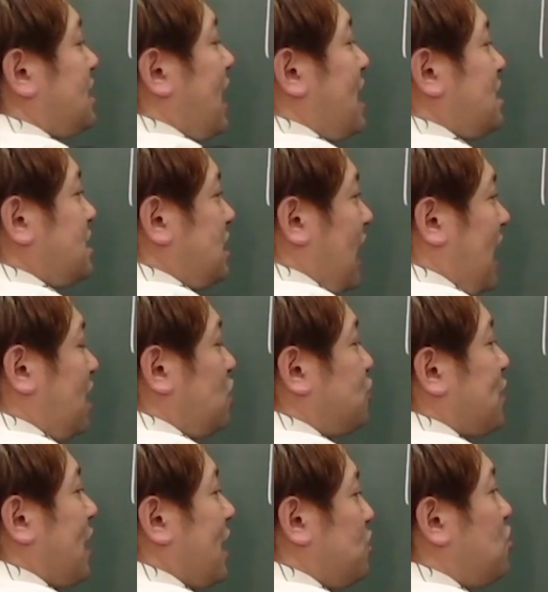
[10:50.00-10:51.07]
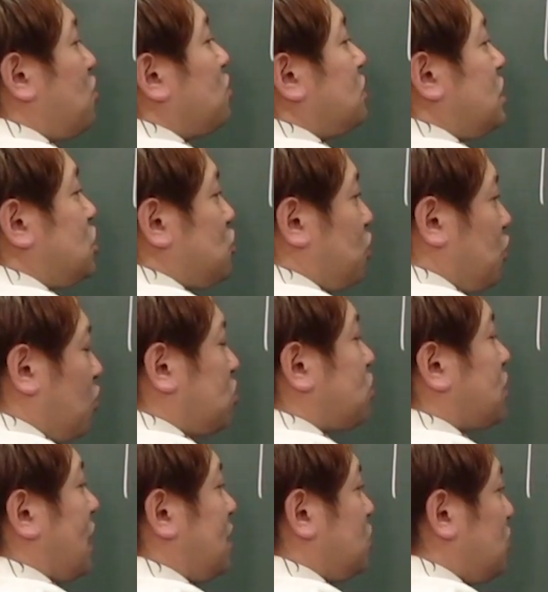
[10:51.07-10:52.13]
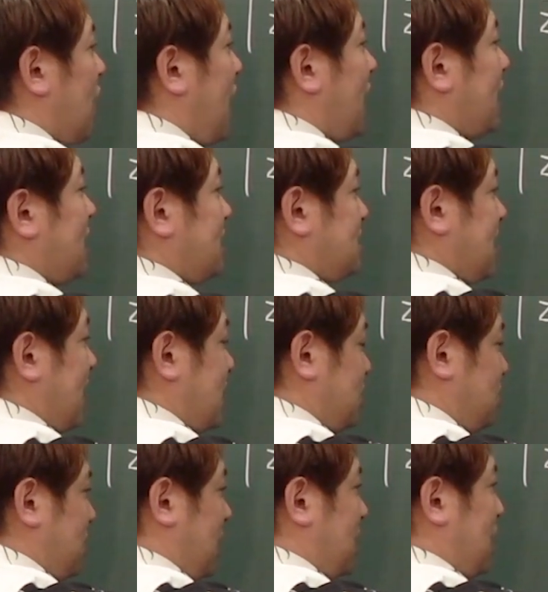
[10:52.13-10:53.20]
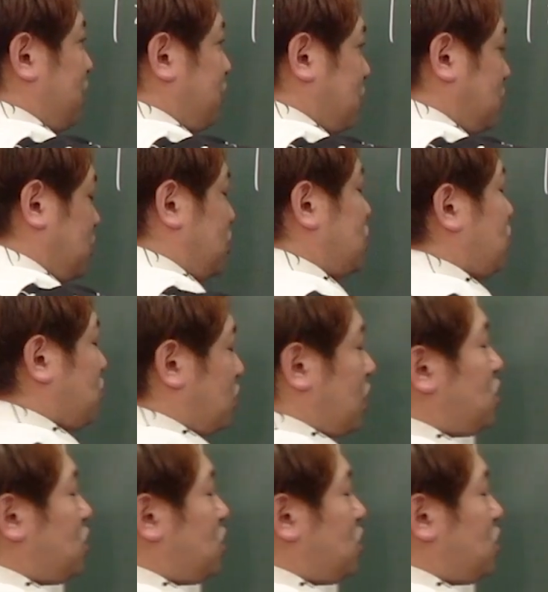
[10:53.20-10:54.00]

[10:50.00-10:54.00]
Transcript: 対値 α のに乗をつけるのが、最終的な複素数の時